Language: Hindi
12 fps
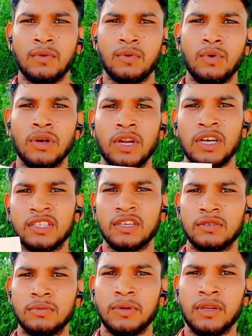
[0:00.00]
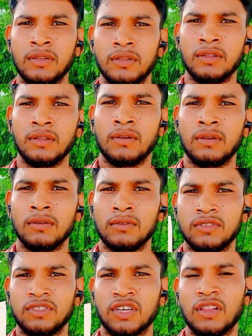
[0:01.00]
गूगल एडसेंस पिन
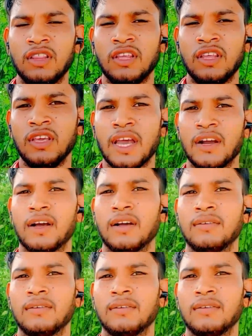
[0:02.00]
जल्द ही आएगा